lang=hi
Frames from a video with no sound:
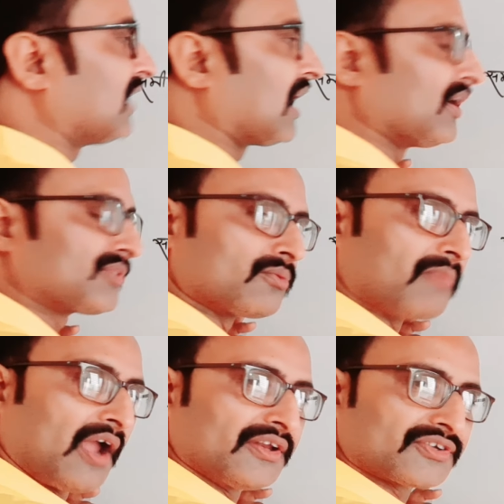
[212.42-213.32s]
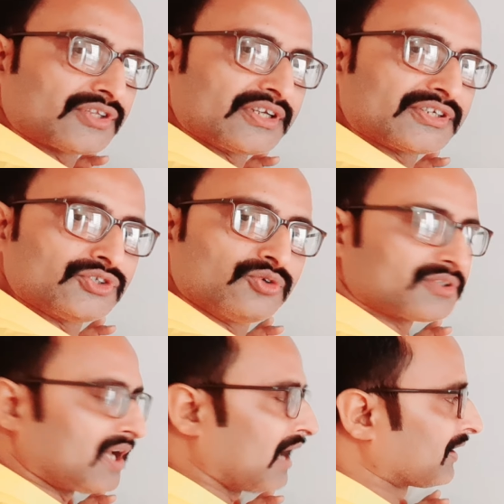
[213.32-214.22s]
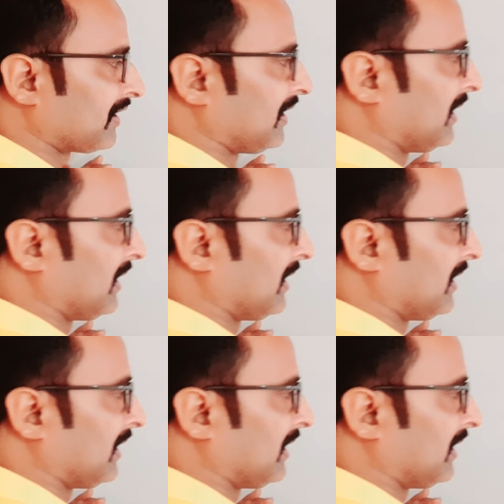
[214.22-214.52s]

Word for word: जाएगा तो माइनस थ्री हो जाएगा